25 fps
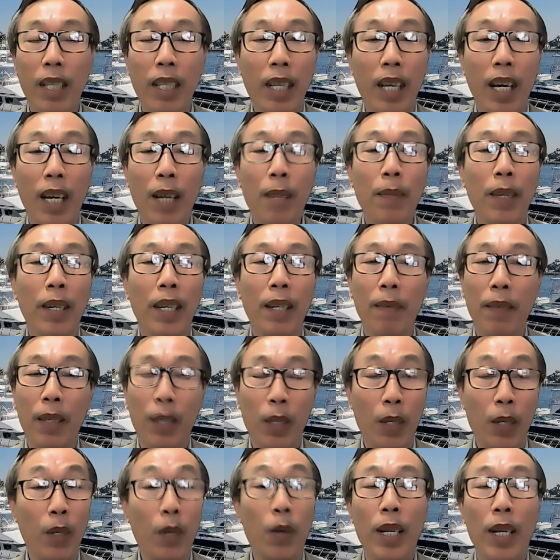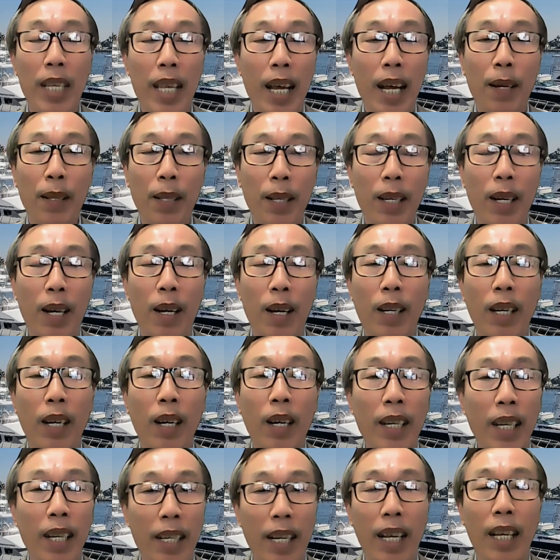kinh tế mà là vì chuyện ngoại giao thôi họ
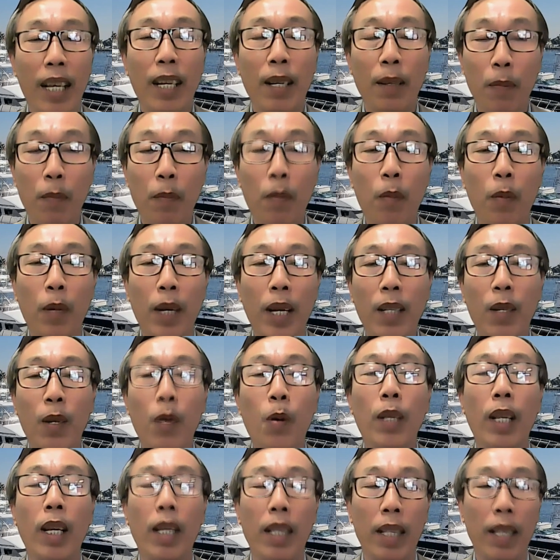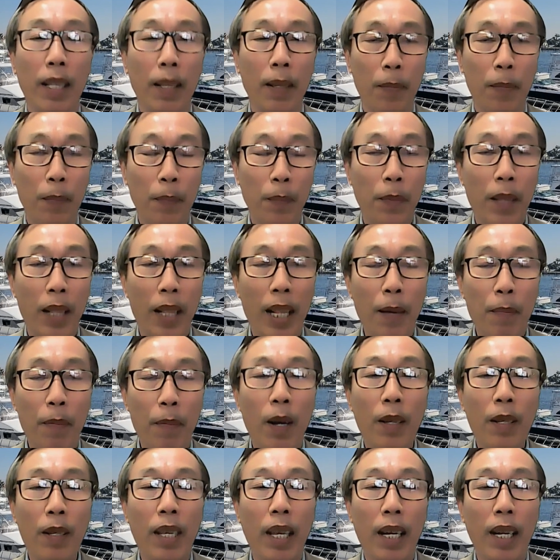coi là đây là một cách cố tình làm
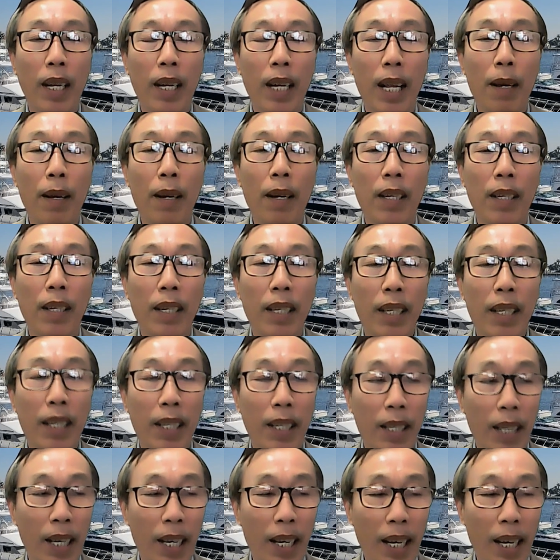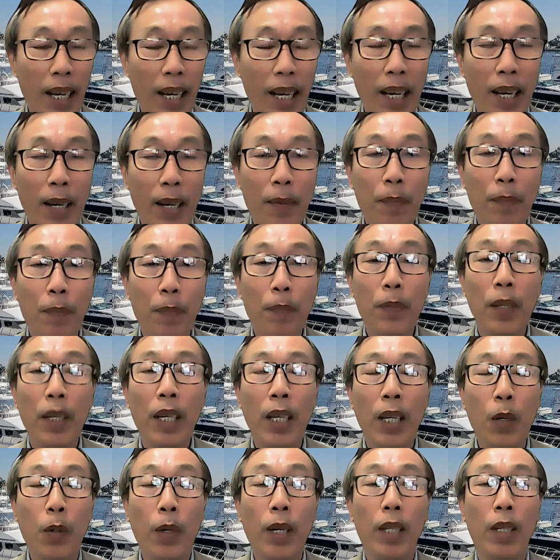khó là à,
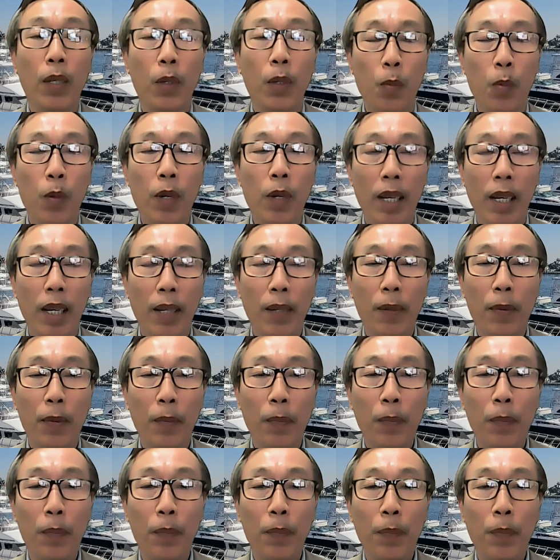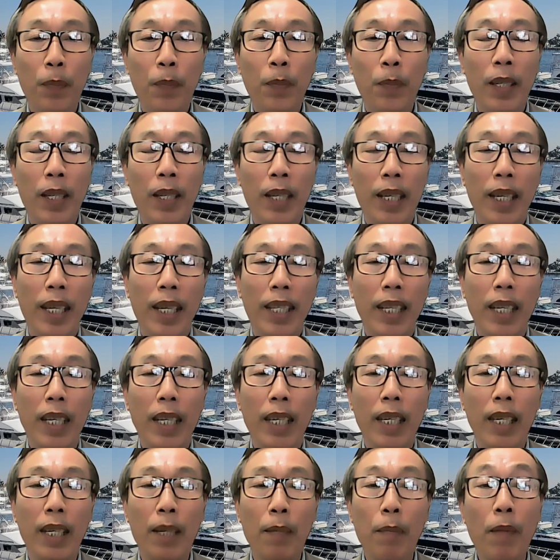khiêu khích Trung Quốc
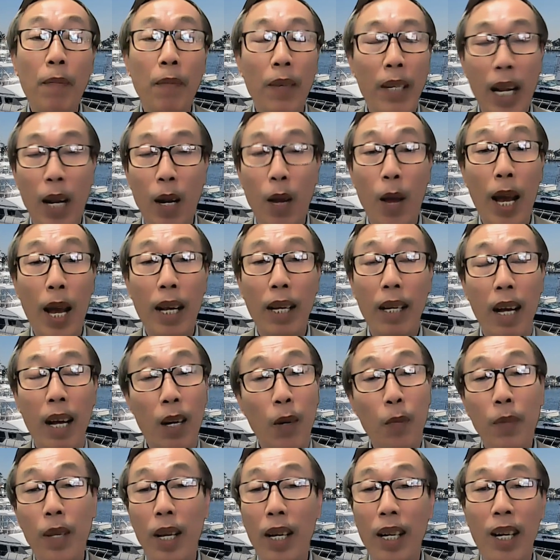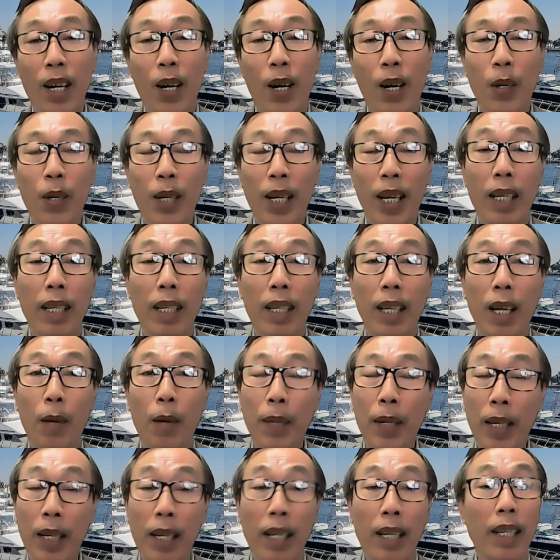thì bên phía Đài Loan họ cũng nhân cơ hội này họ
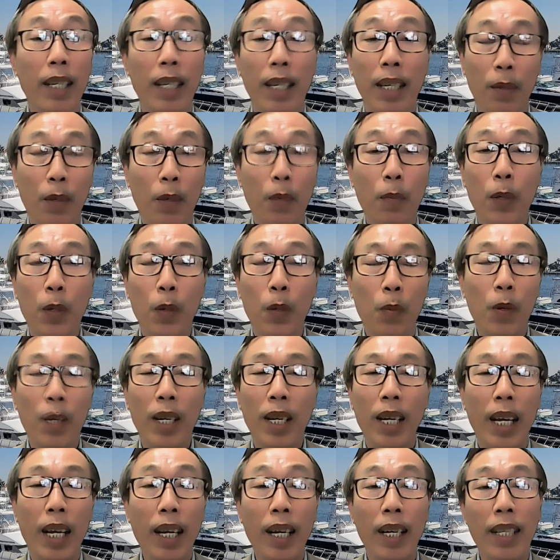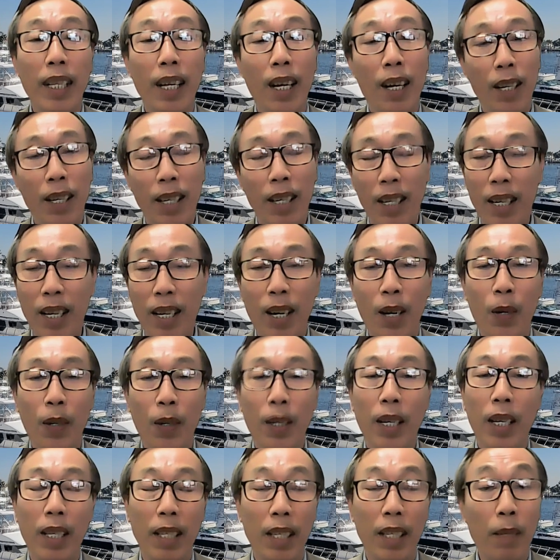biết là cái này Trung Trung Quốc ghét thành ra cái cơ
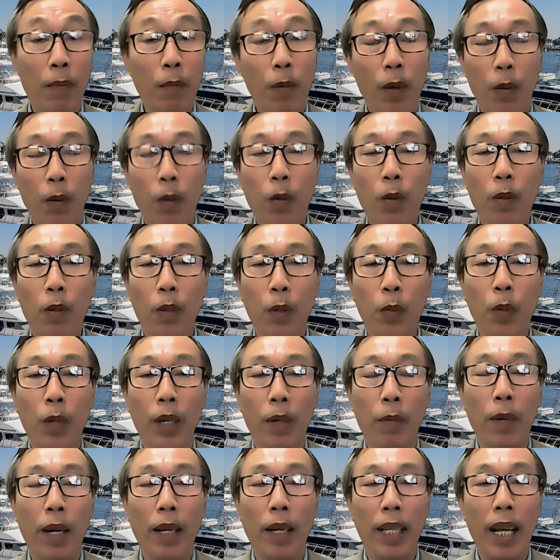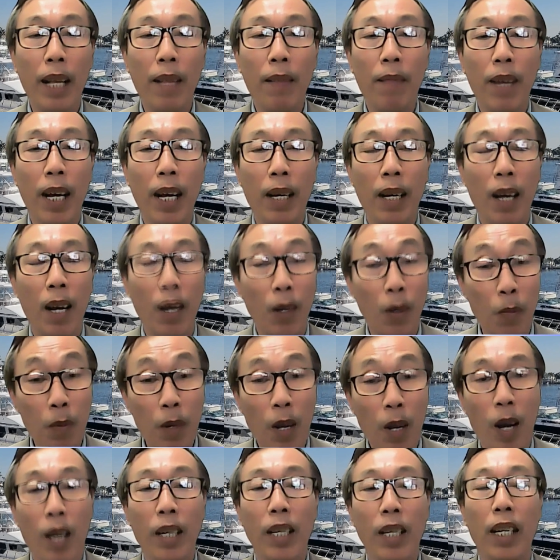hội này chính phủ của chính quyền và Thanh Văn họ
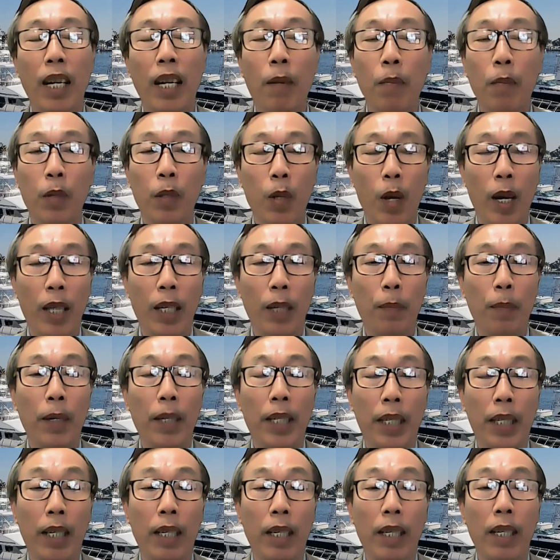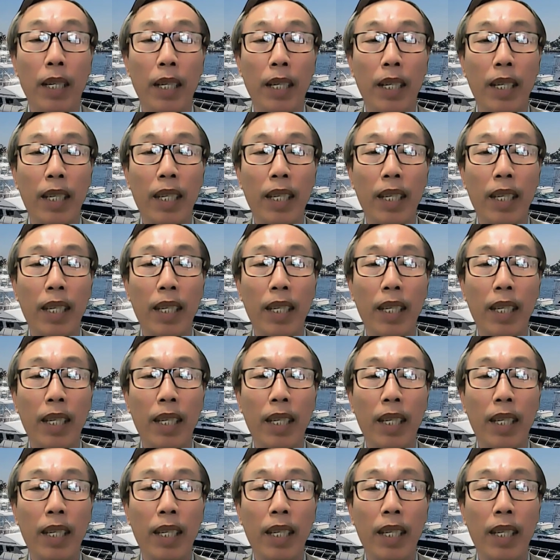cũng coi đây là một thỏa hiệp lịch sử